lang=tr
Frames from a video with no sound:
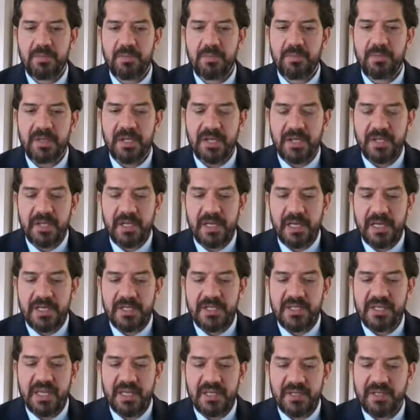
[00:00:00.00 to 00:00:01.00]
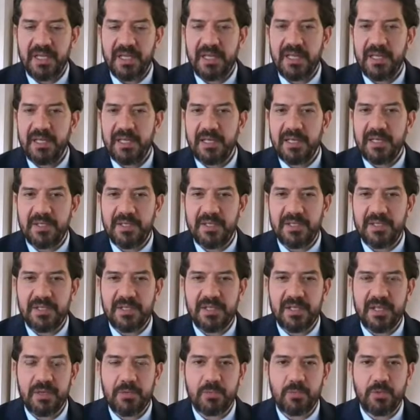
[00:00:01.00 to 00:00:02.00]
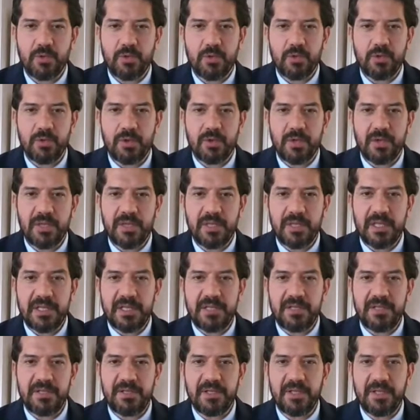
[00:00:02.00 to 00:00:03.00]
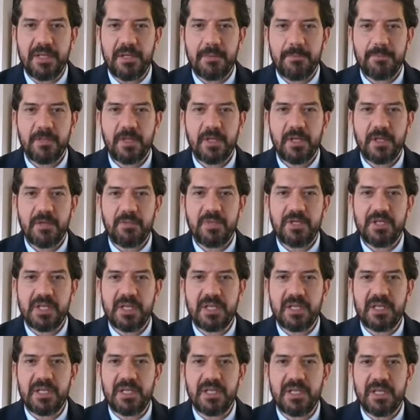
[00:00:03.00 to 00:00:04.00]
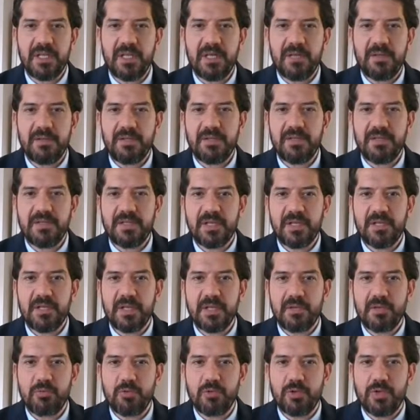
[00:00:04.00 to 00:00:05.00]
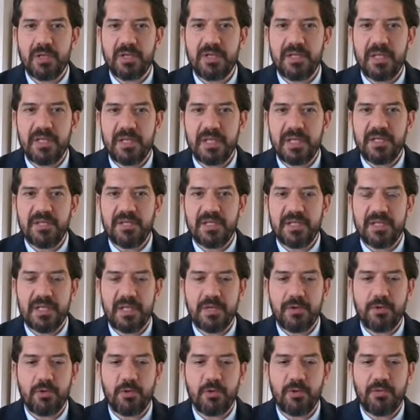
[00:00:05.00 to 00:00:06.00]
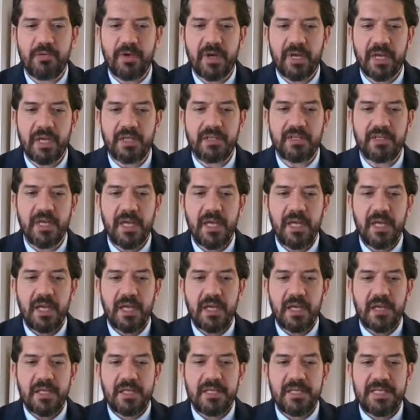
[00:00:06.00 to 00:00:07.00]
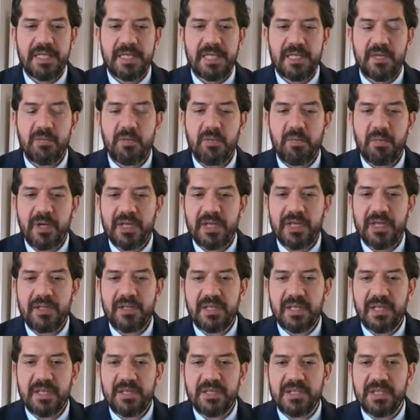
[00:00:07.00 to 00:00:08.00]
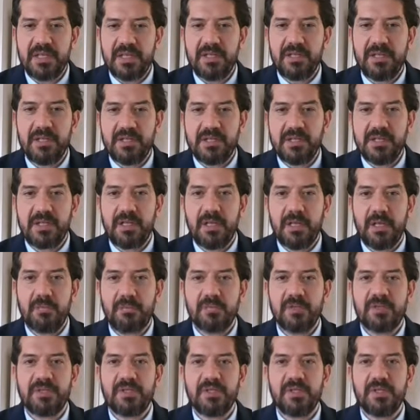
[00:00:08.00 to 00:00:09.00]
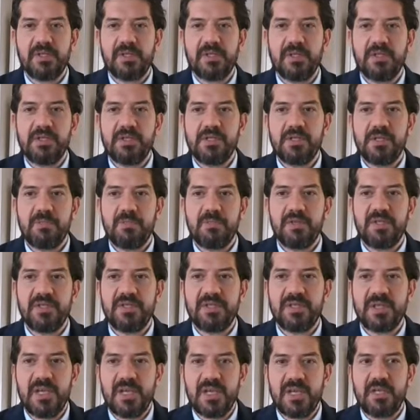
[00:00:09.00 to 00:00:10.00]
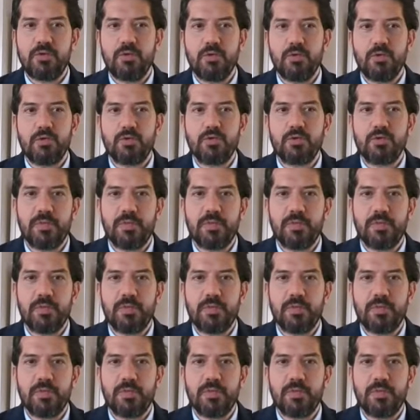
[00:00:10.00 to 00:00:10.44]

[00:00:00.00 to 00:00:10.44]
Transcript: e, enjekte edilse bu e, likidite e, bir şekilde insanlar bunlardan etkileniyor. Fakat yeni bir paket geleceğinin açıklanması işte biz seyrediyoruz,